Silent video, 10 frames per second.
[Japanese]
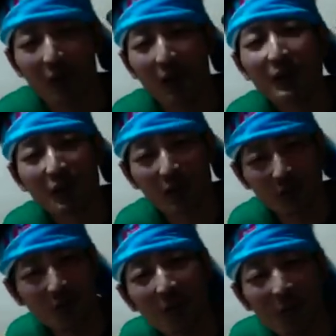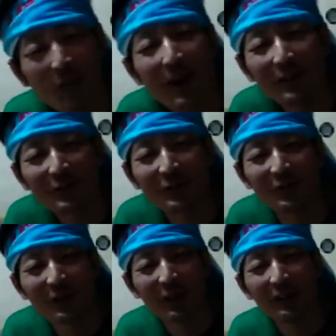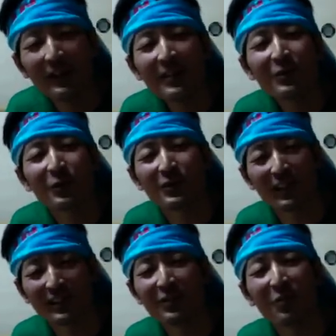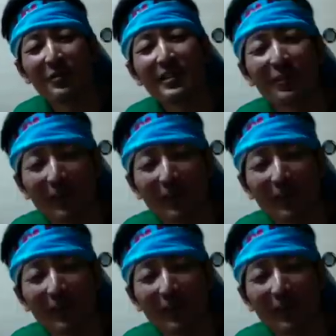歯じゃないよ。お前のその、リングのついたチンコ見せてくれ